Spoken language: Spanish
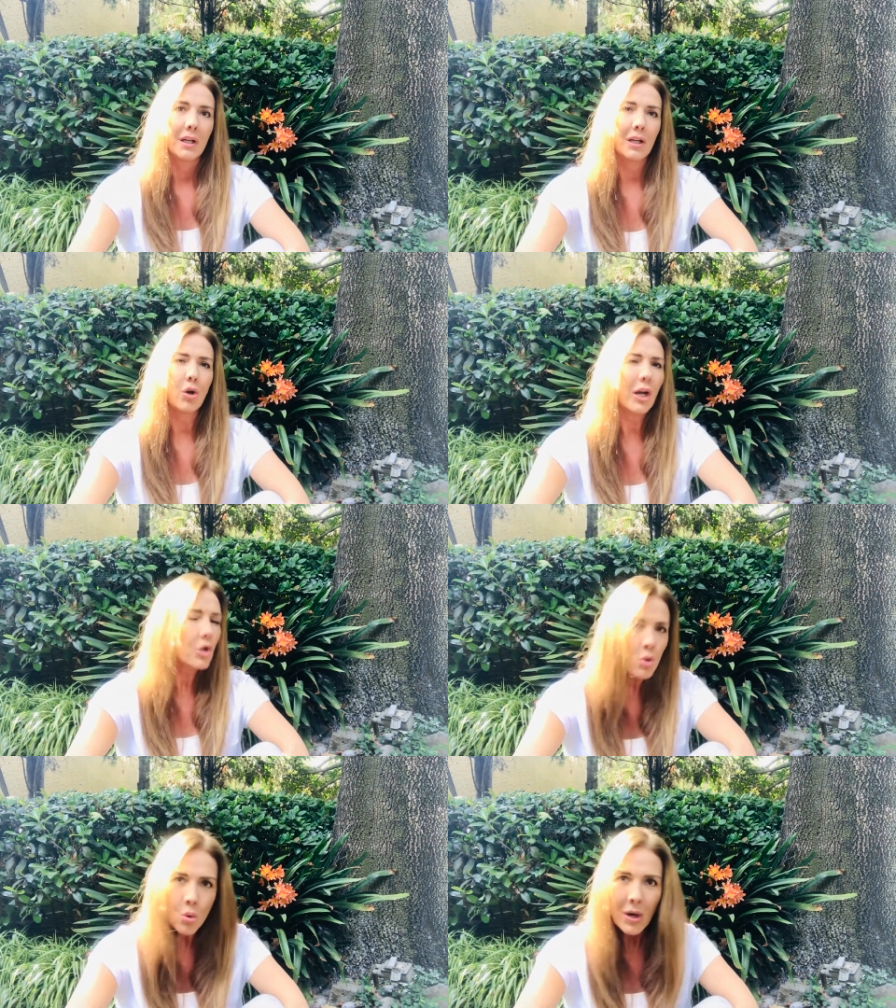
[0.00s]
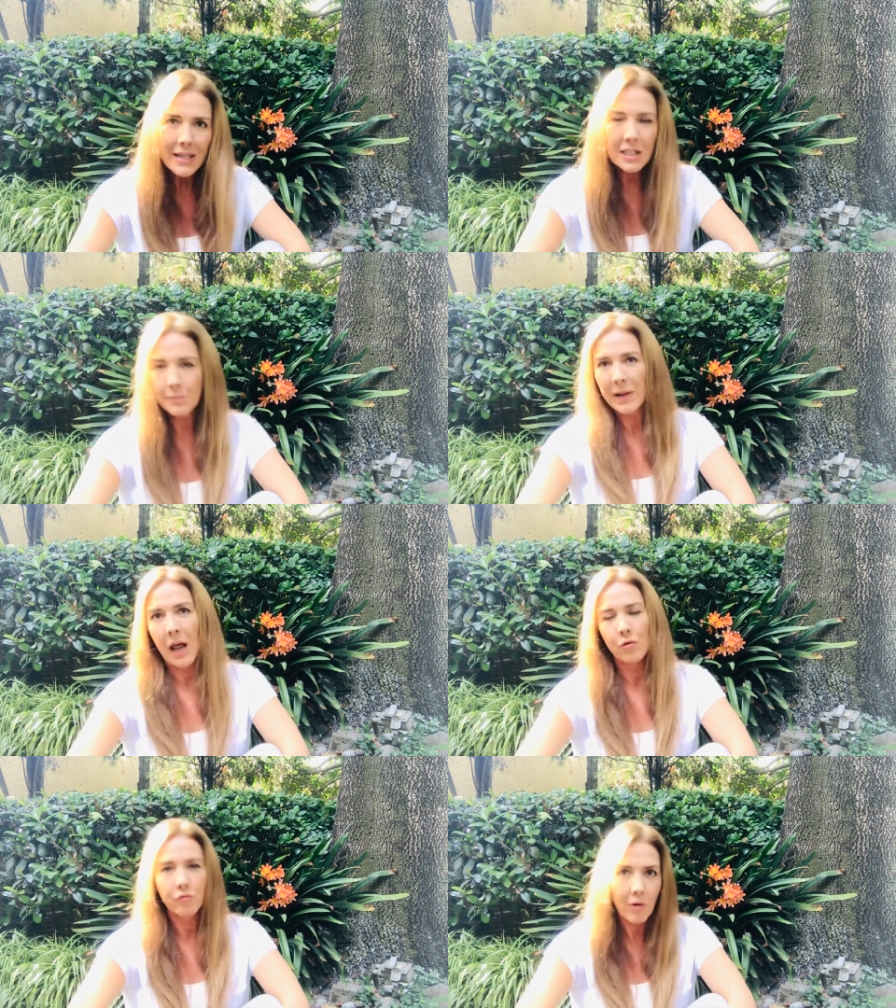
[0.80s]
lo que nunca se
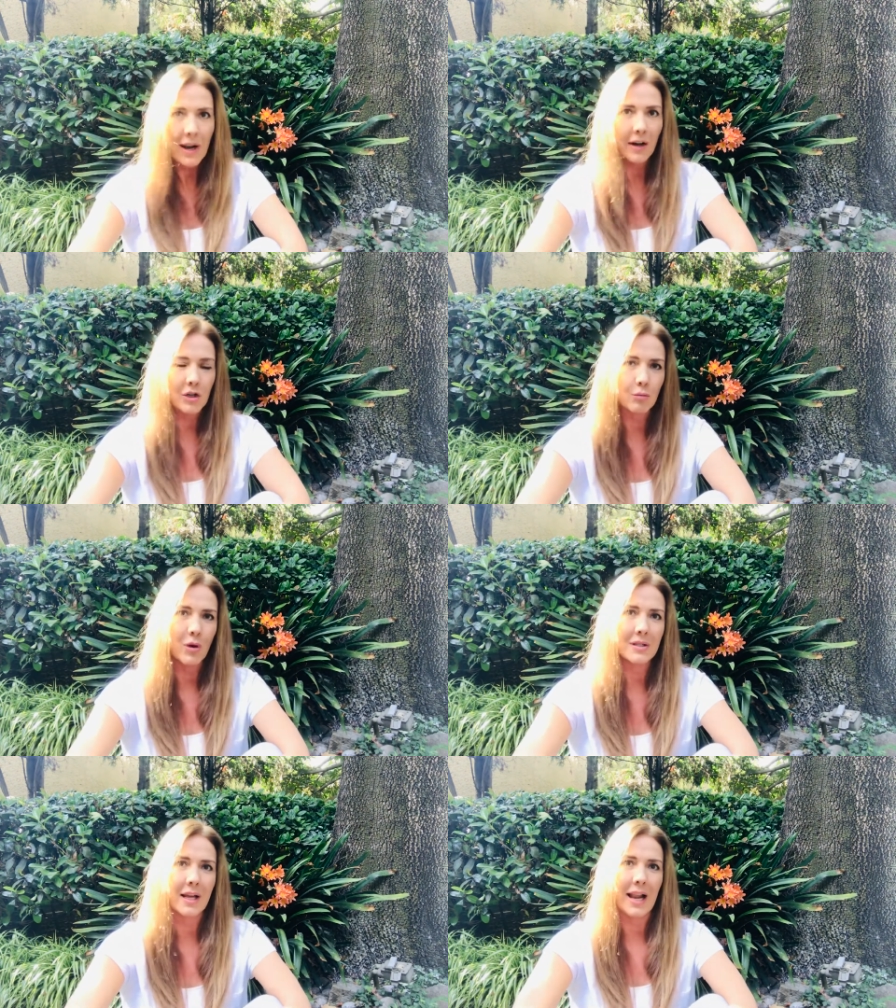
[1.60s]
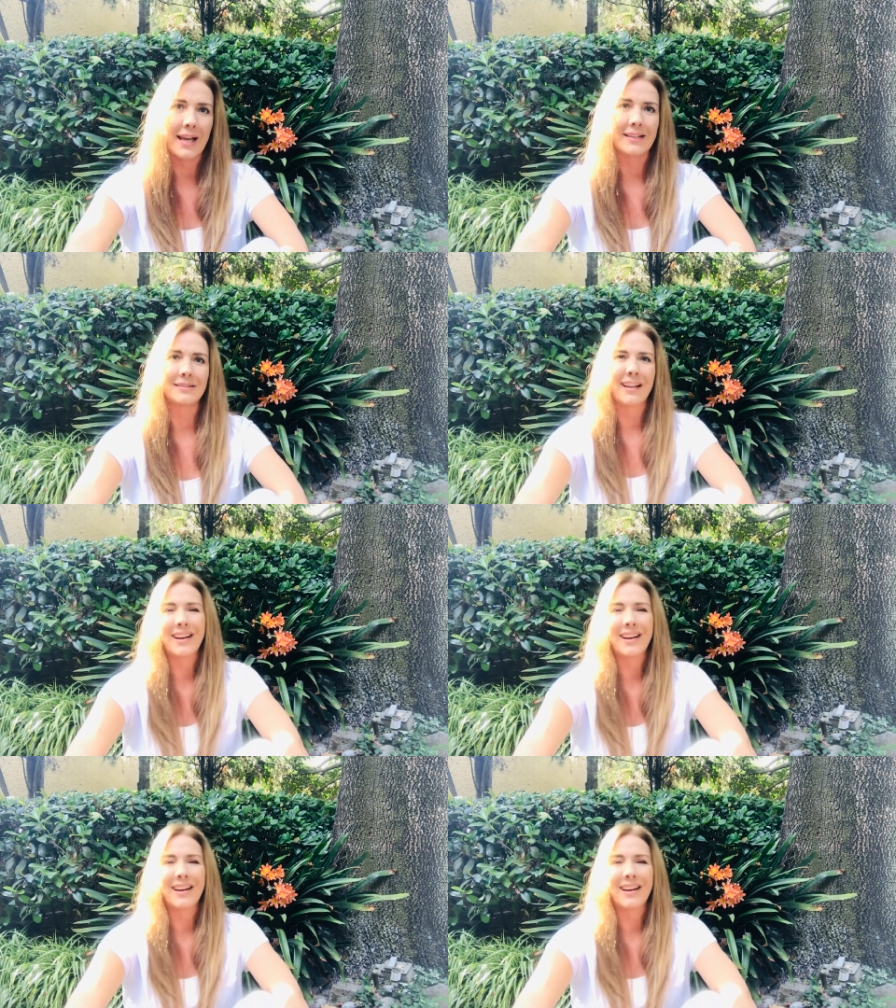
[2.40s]
esperaron fue la respuesta de la gente.